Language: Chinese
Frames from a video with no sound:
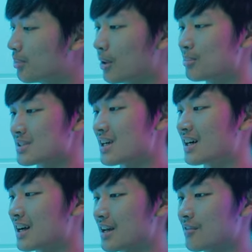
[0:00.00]
把我们
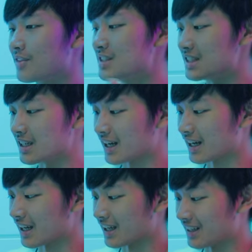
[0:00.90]
上盖分解开
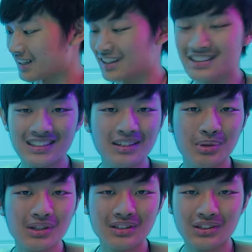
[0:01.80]
来。那你看这一
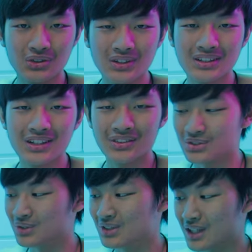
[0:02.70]
片已经断掉
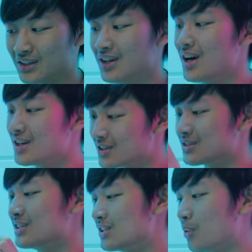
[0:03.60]
塑胶，就
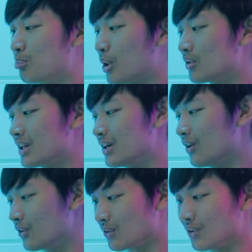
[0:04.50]
是使用暴力的
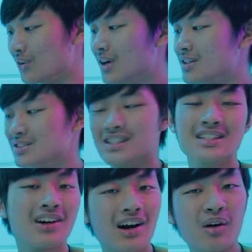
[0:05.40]
后果。谁
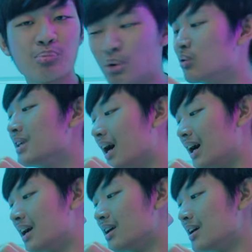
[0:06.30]
叫它要崩
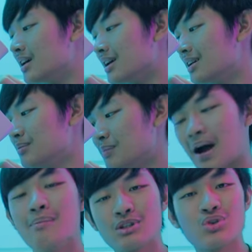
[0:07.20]
牙？嗯，
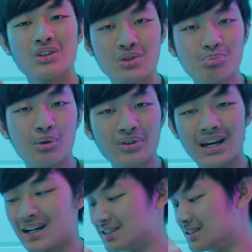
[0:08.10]
还没转就崩
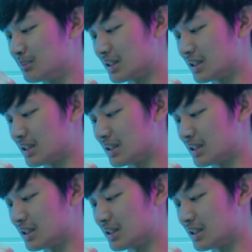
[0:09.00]
牙是怎么